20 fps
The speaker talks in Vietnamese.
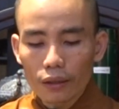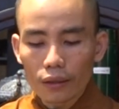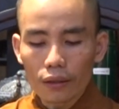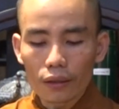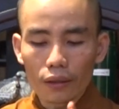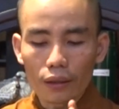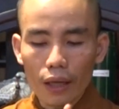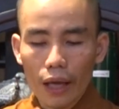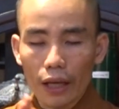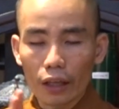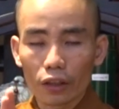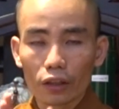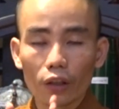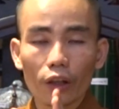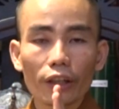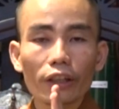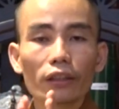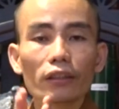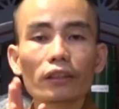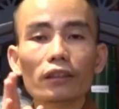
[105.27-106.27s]
làn
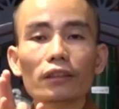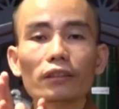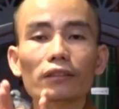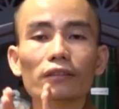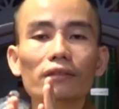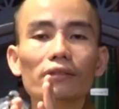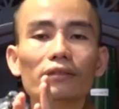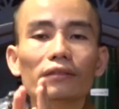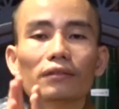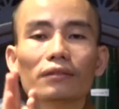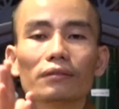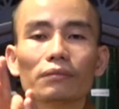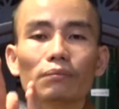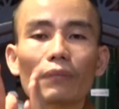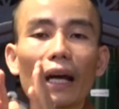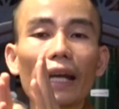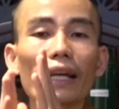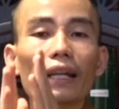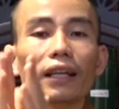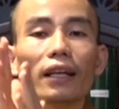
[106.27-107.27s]
khói hương
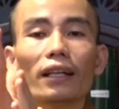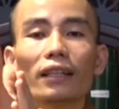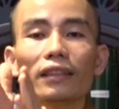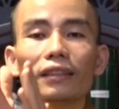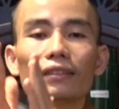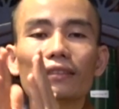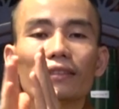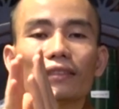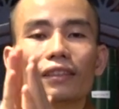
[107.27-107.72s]
bay lên,